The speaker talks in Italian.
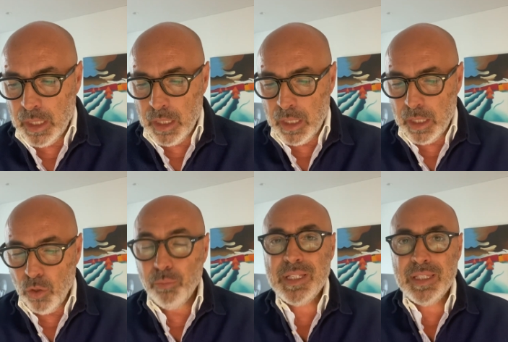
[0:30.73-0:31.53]
Eh,
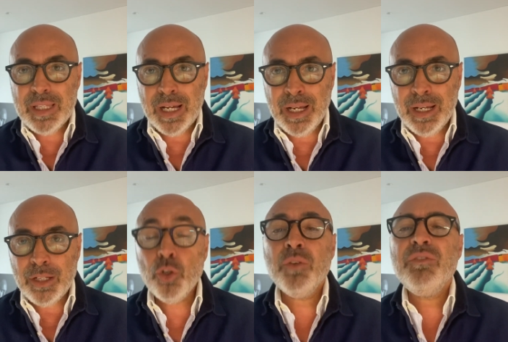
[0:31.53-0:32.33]
l'obesità,
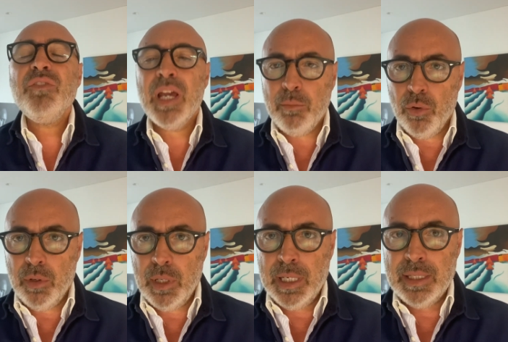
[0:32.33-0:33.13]
noi
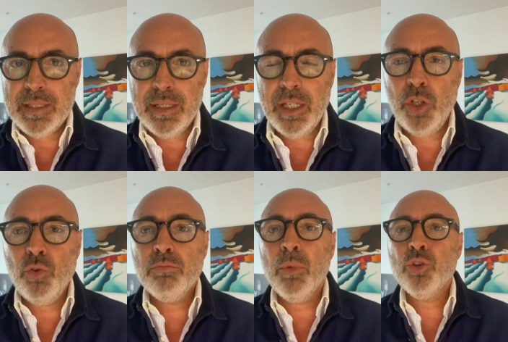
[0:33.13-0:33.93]
viviamo anzi in
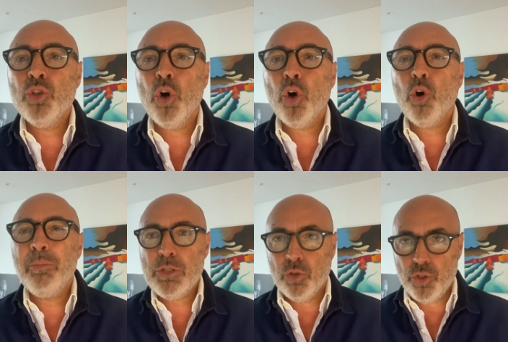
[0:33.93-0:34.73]
un mondo
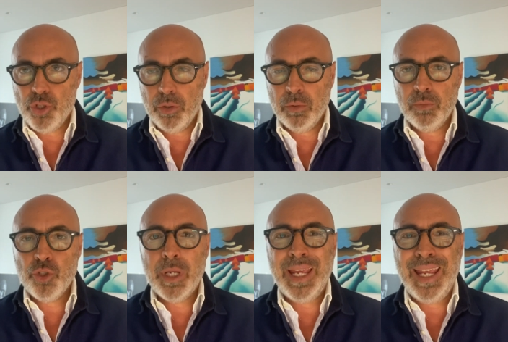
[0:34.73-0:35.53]
obesogeno,
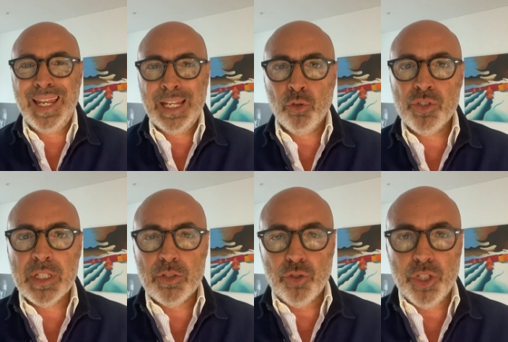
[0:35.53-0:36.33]
cioè la
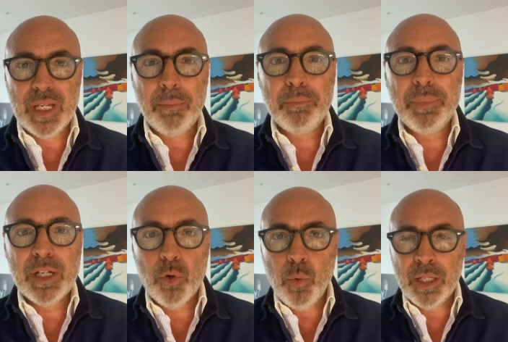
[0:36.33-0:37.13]
nostra società
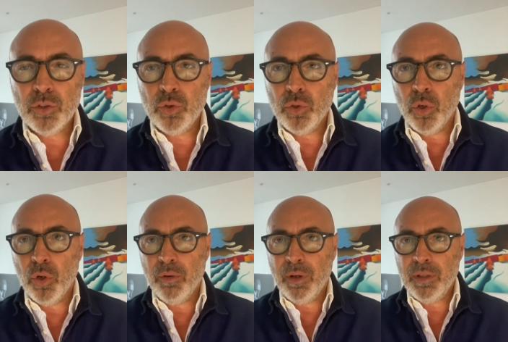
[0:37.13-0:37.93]
per
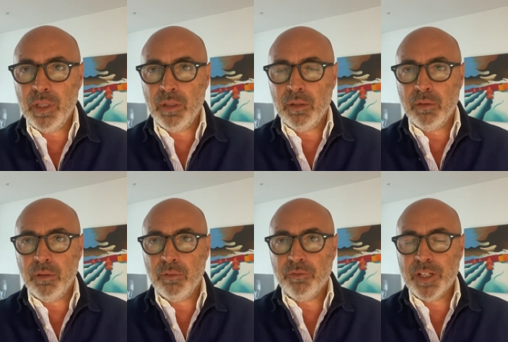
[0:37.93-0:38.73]
quanto
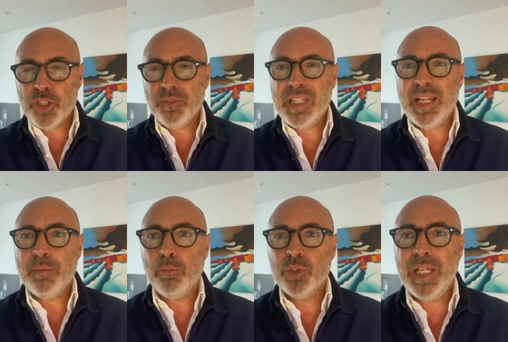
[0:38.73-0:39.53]
eh, faccia vedere
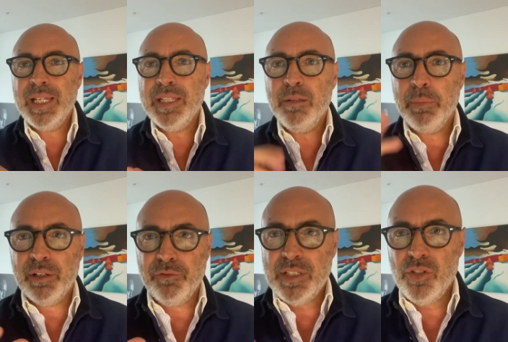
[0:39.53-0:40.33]
modelli di
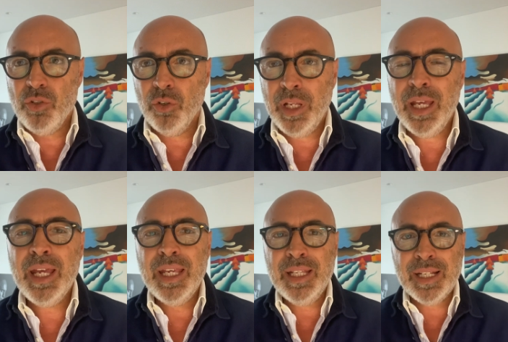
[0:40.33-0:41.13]
perfezione,
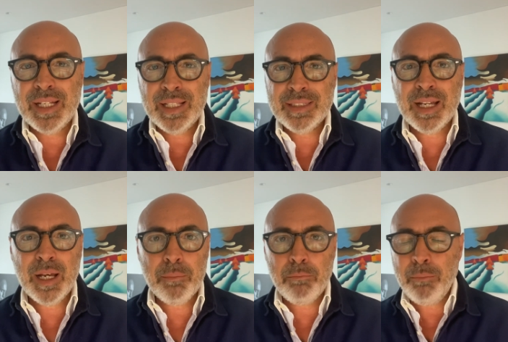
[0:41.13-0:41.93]
in
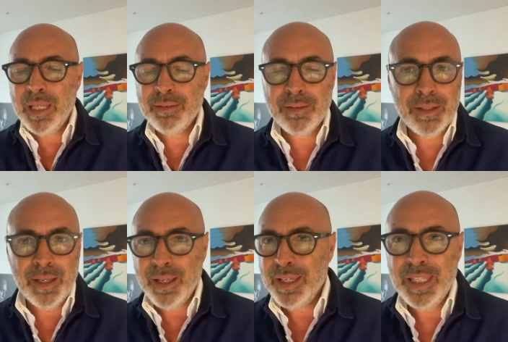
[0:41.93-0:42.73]
realtà
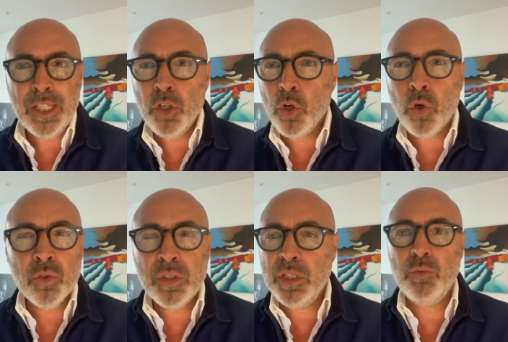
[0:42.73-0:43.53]
mette in
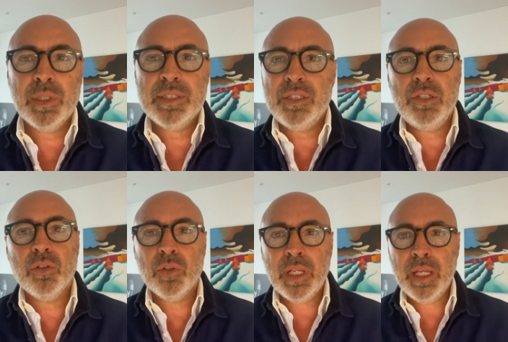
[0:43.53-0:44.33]

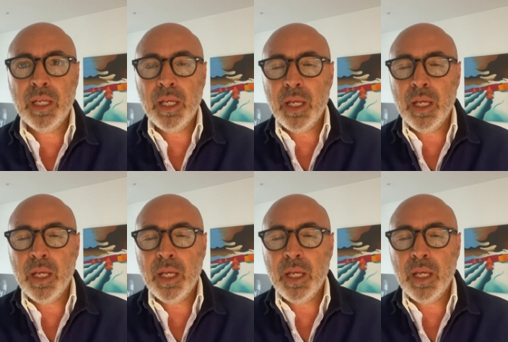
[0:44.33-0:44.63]
continuazione